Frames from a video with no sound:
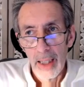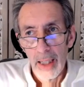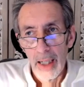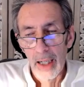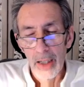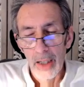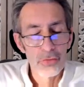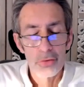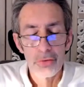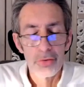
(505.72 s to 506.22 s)

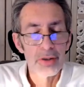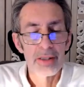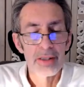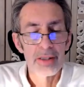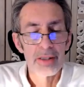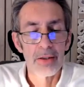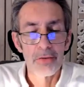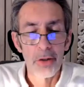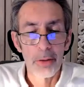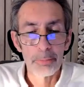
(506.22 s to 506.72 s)
Alors, je vous donne un
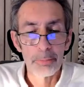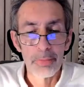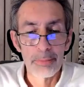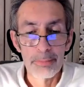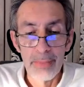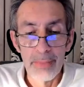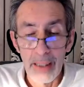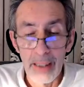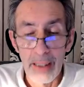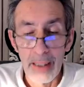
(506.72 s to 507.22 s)
exemple.
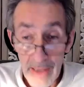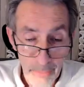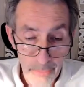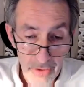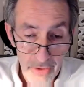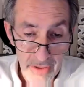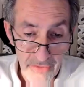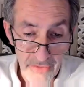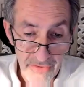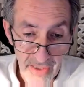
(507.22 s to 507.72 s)
Ma mère
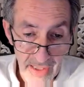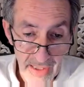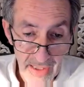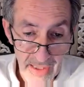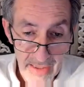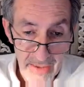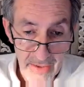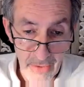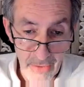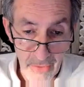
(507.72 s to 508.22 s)
me
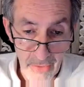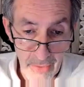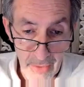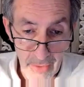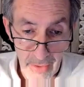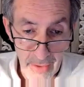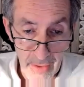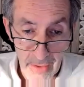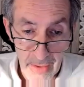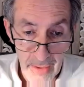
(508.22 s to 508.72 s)
disait
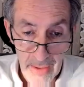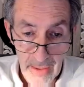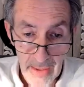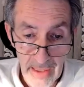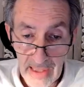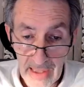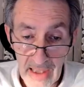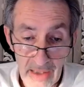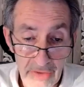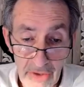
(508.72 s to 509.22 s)
qu'elle
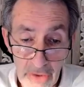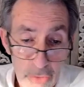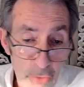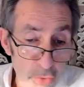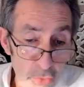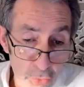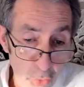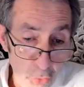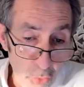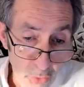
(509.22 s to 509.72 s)
a
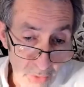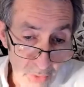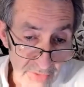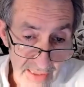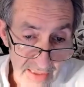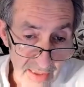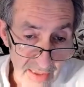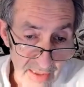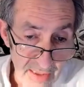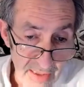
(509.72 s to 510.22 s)
vécu donc au
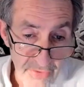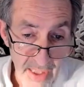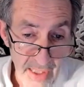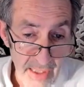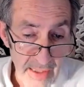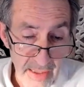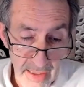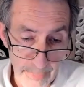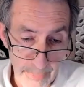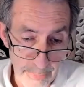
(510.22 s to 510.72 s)
XXe
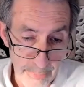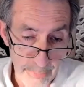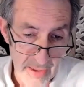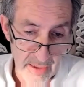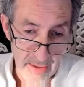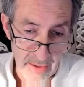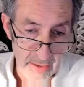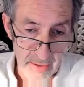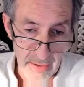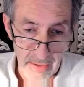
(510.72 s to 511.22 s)
siècle, et
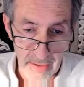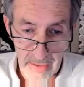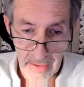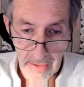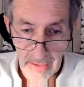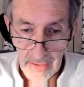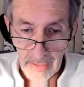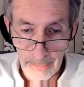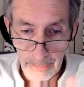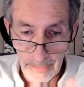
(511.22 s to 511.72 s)
puis euh,
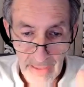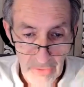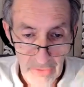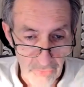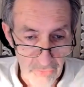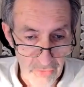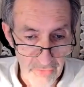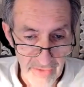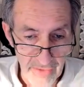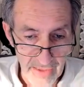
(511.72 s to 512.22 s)

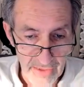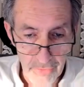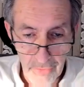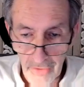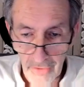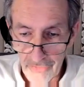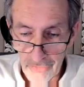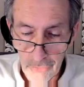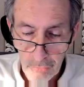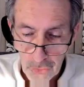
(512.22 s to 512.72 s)

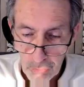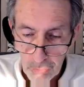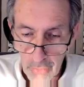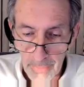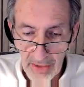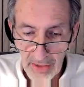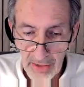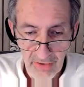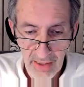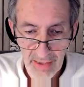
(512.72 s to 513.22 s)

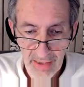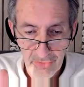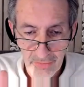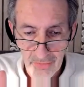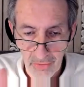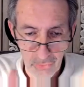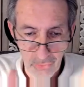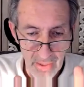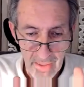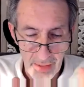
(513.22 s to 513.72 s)
1929-2016,
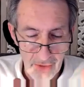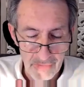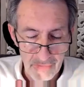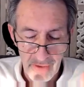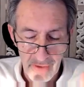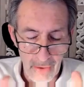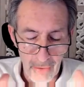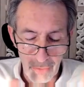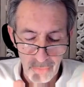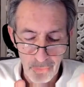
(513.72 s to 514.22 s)
voilà,
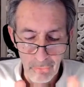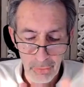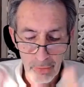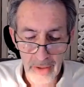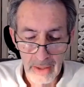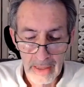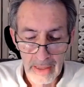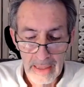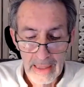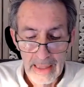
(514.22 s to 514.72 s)
en gros.
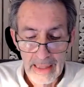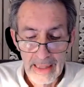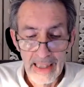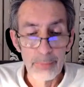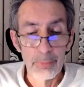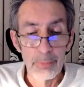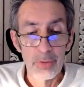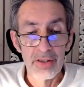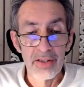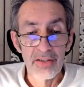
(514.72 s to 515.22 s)
Et
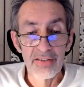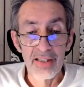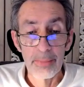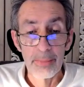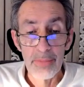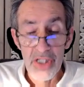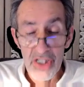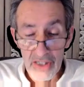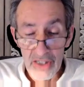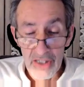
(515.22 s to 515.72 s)
elle me disait,
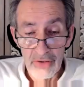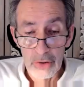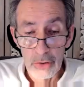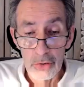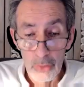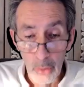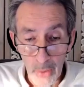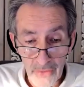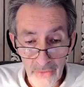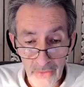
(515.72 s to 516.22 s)
mais j'ai vécu
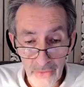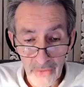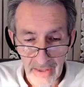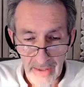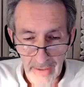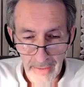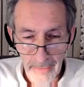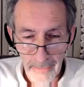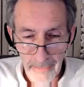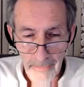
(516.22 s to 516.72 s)
trois
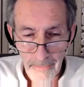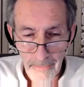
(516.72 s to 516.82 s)
siècles.